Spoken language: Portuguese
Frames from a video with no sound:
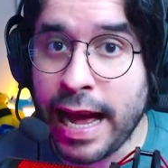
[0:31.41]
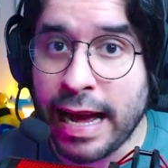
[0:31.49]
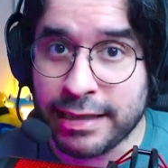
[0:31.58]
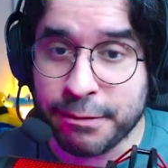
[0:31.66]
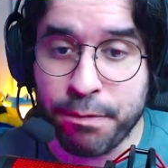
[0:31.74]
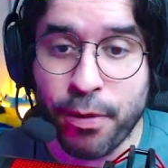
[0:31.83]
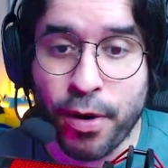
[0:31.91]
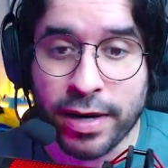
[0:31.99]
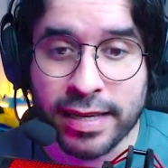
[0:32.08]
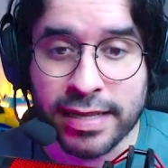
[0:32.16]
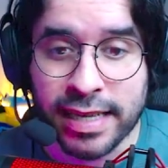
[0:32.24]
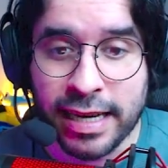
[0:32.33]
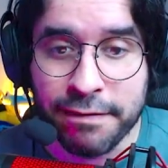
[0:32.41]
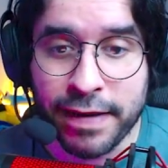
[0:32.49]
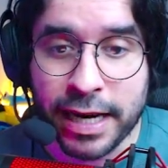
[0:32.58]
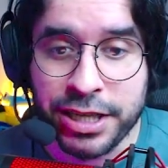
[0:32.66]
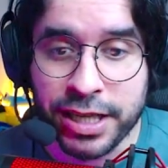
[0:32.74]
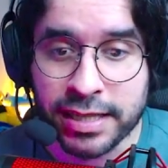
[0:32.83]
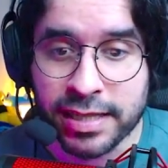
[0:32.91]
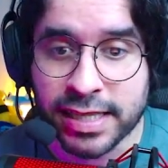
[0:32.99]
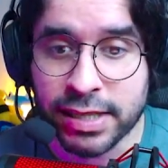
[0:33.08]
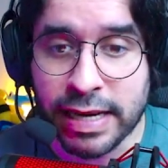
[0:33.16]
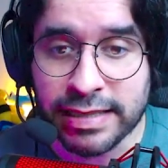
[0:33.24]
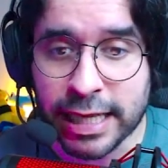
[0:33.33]
as portas elevadiças
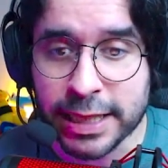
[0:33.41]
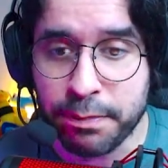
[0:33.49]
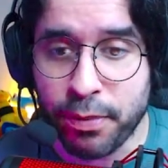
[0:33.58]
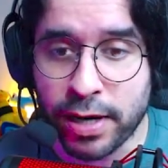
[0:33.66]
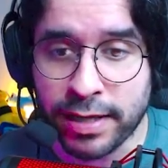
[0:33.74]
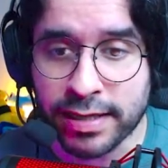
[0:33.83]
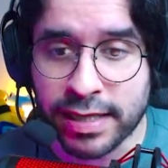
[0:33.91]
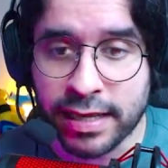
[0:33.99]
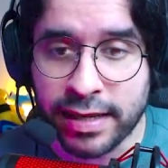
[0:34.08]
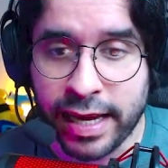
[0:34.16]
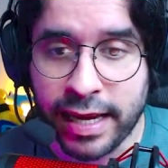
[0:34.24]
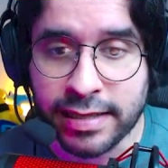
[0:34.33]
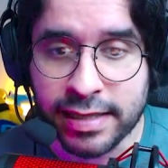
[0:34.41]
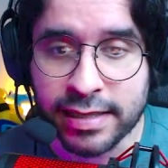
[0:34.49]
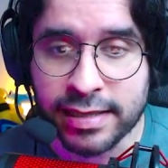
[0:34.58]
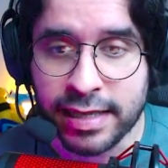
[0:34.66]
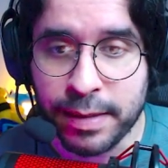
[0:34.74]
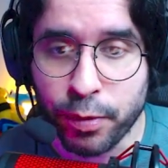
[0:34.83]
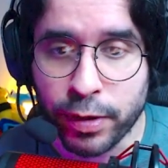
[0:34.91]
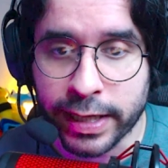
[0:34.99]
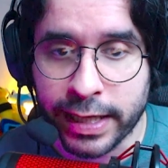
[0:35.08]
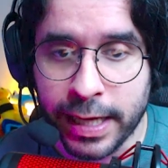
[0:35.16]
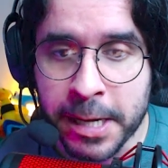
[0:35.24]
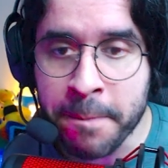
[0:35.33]
São essas portas que tem esse símbolo
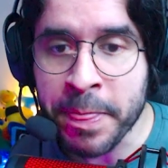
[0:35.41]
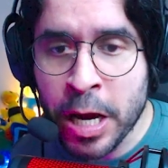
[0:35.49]
aqui